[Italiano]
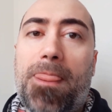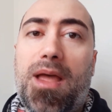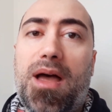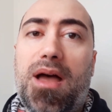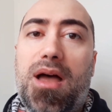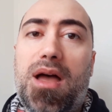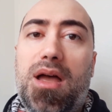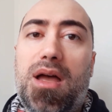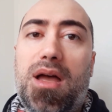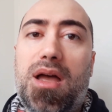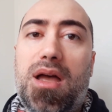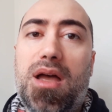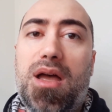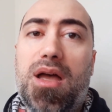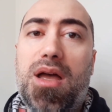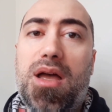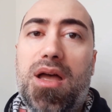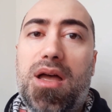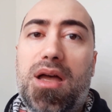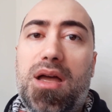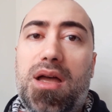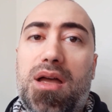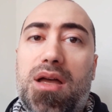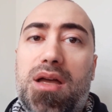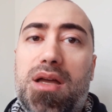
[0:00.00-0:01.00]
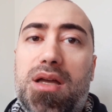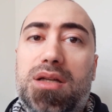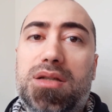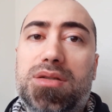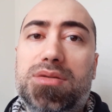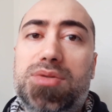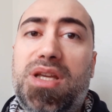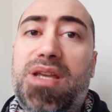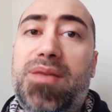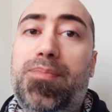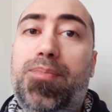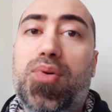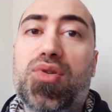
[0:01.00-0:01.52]
eh,
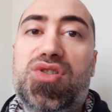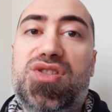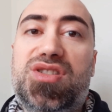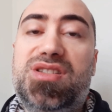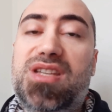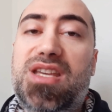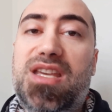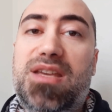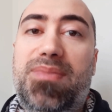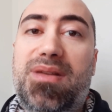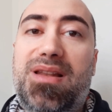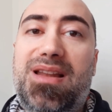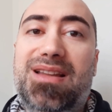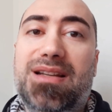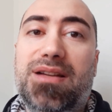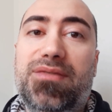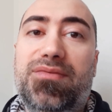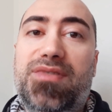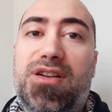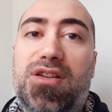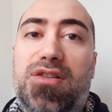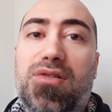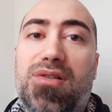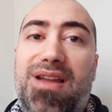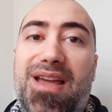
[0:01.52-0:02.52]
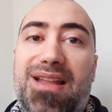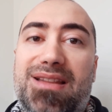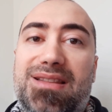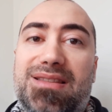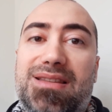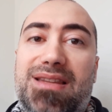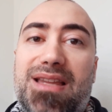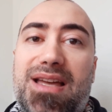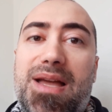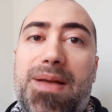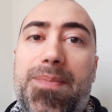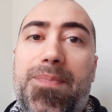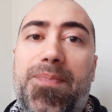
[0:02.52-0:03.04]
impossibili, tra
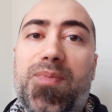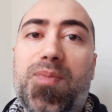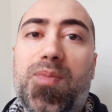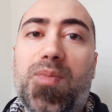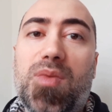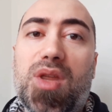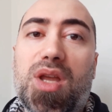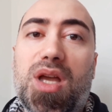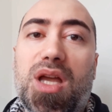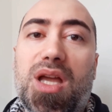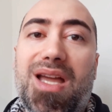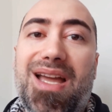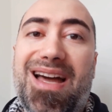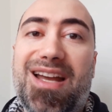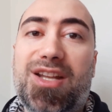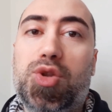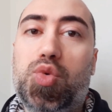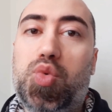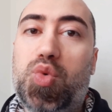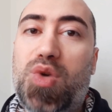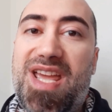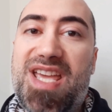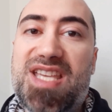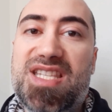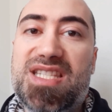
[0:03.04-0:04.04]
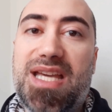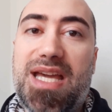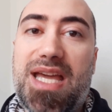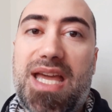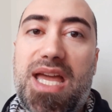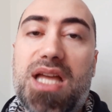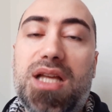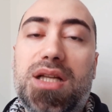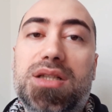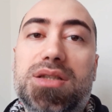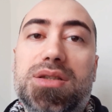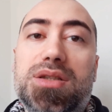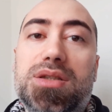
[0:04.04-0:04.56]
virgolette,
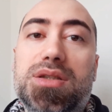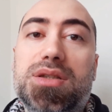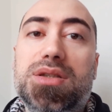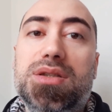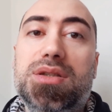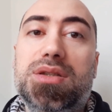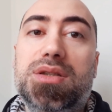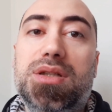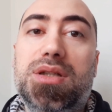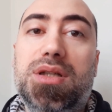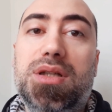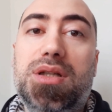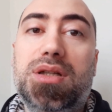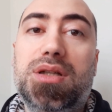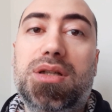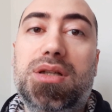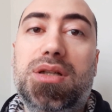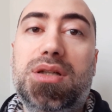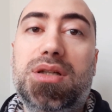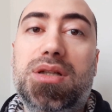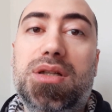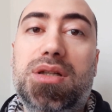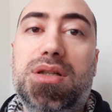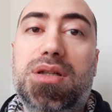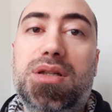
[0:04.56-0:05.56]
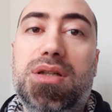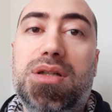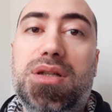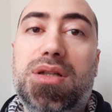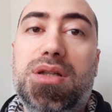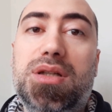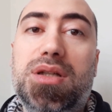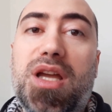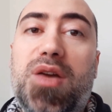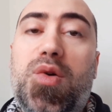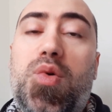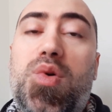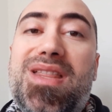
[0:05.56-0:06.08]
cartunesche,
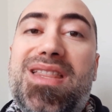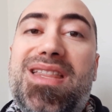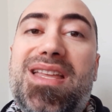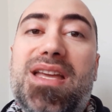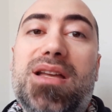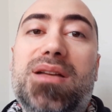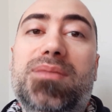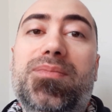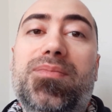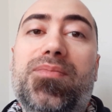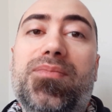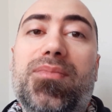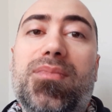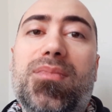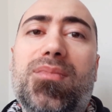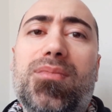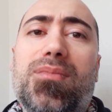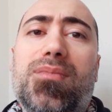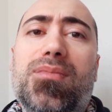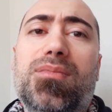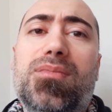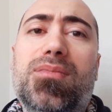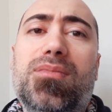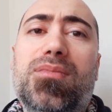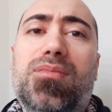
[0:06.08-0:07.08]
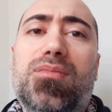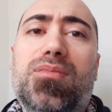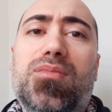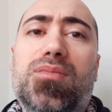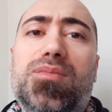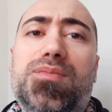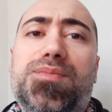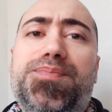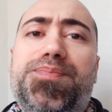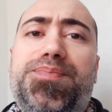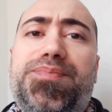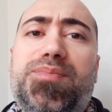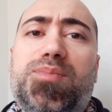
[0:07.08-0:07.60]
eh, e quindi
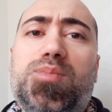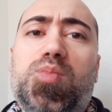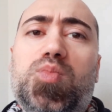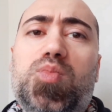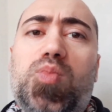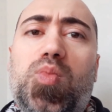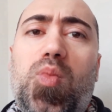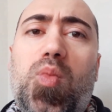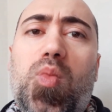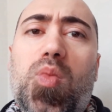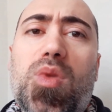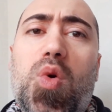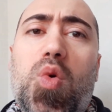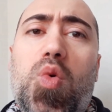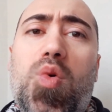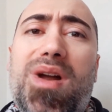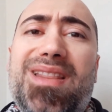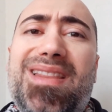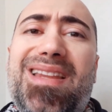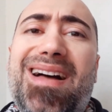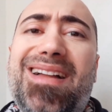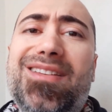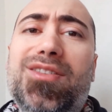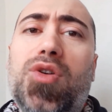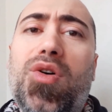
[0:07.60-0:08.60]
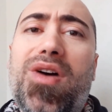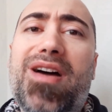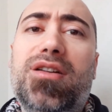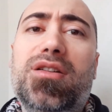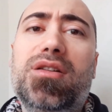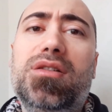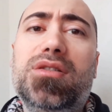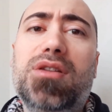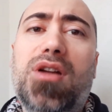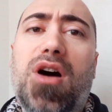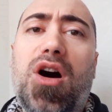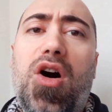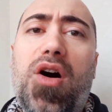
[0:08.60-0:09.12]
Mm, guardando
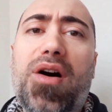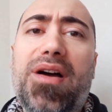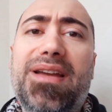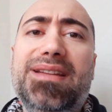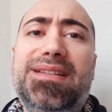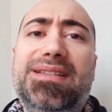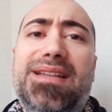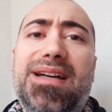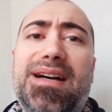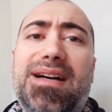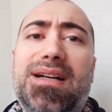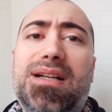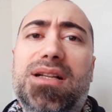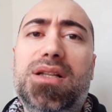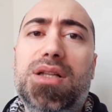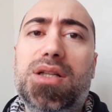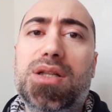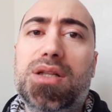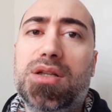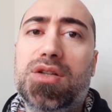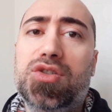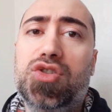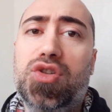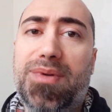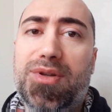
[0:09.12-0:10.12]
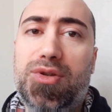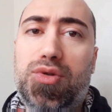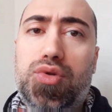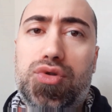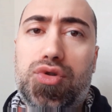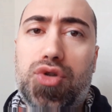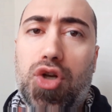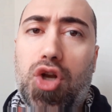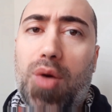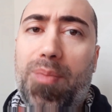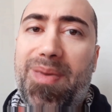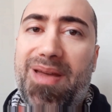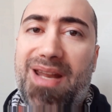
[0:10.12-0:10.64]
Errol Lloyd,
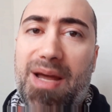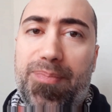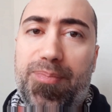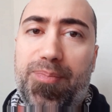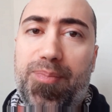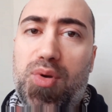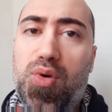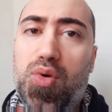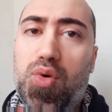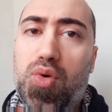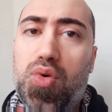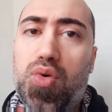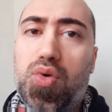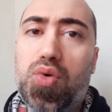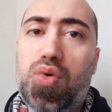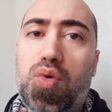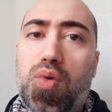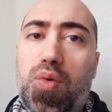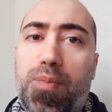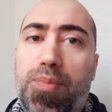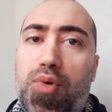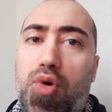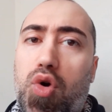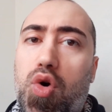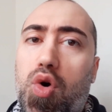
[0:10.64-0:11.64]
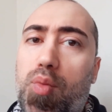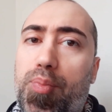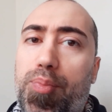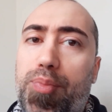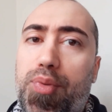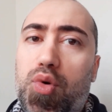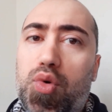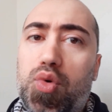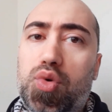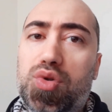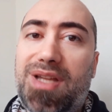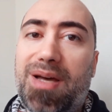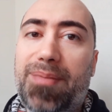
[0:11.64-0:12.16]
soprattutto l'opera più, più
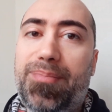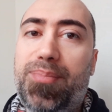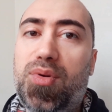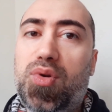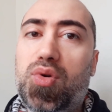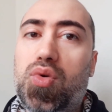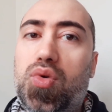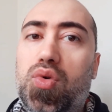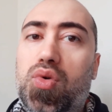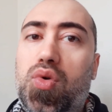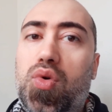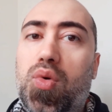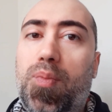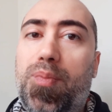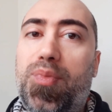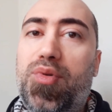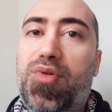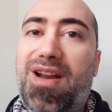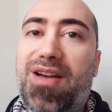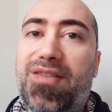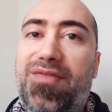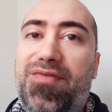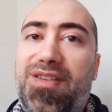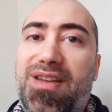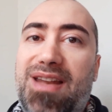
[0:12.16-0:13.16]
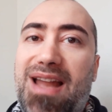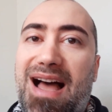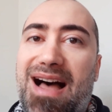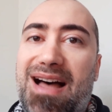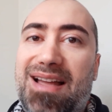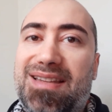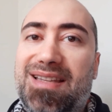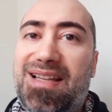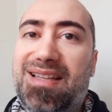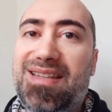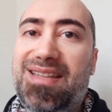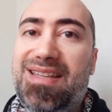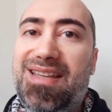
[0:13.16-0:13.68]
compiuta, più, più,
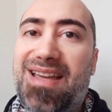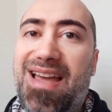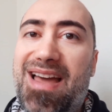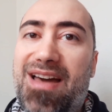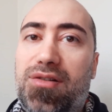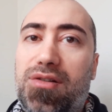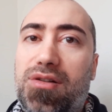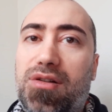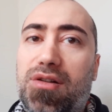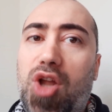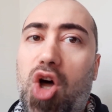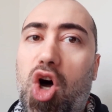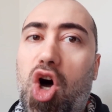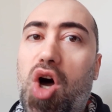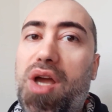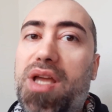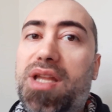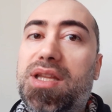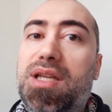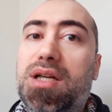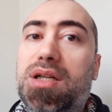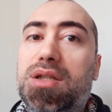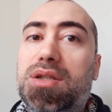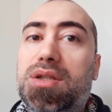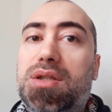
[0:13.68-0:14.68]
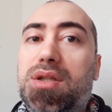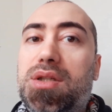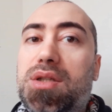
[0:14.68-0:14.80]
raffinata di Errol Lloyd,